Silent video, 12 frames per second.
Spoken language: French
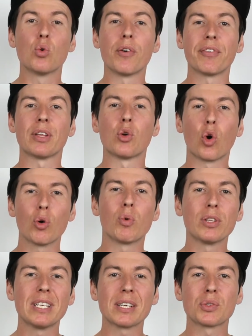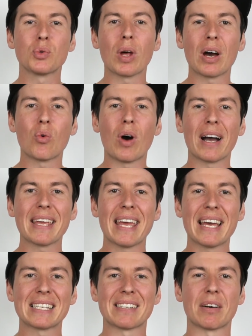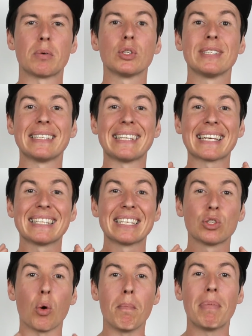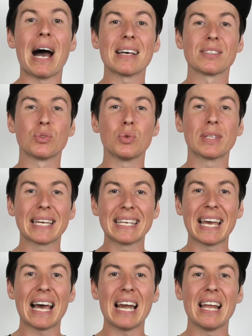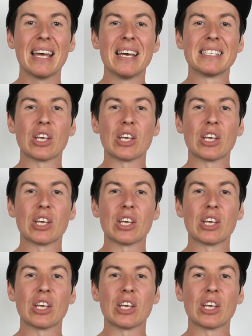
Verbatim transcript: ou le fait de rebondir sur la roue arrière, c'est vraiment une des techniques de base du trial.